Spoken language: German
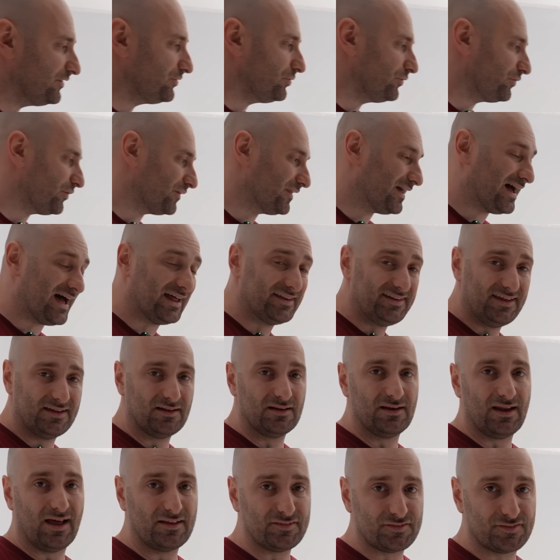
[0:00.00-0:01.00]
Also von der
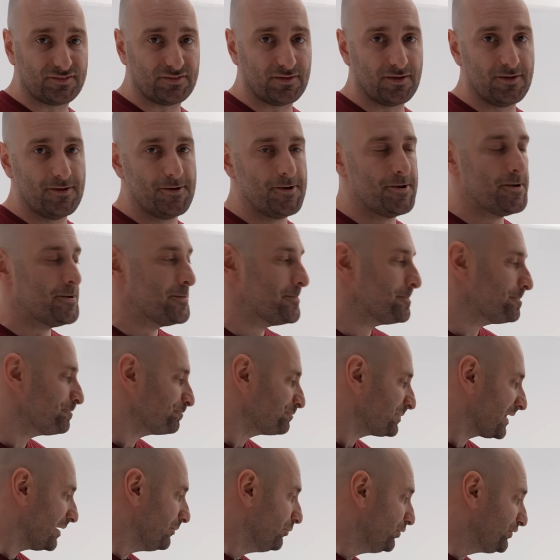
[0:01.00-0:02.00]
Anhängelast
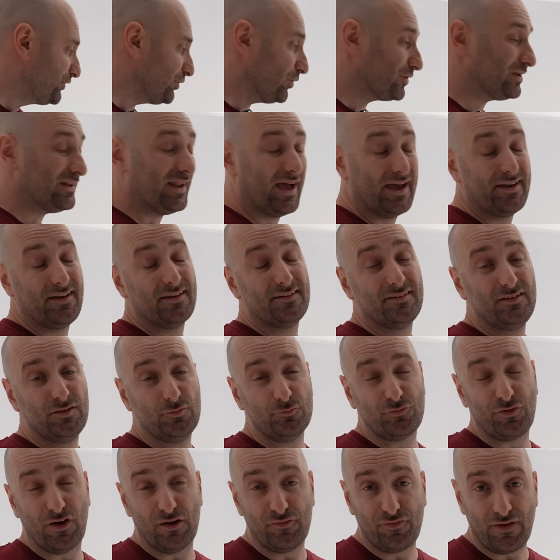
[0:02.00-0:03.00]
müsst ihr euch leider in
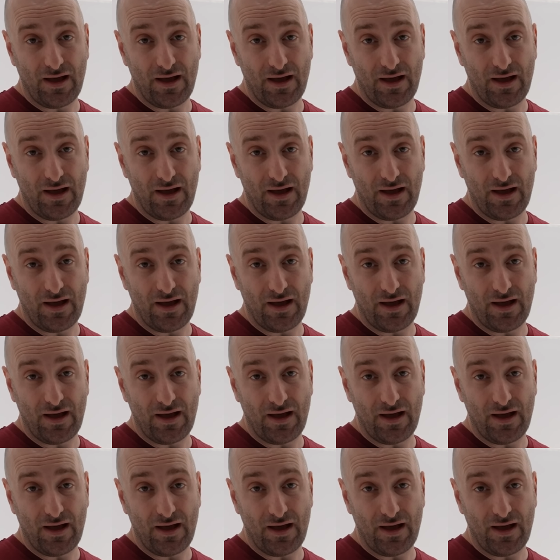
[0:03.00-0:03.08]
diesem Fall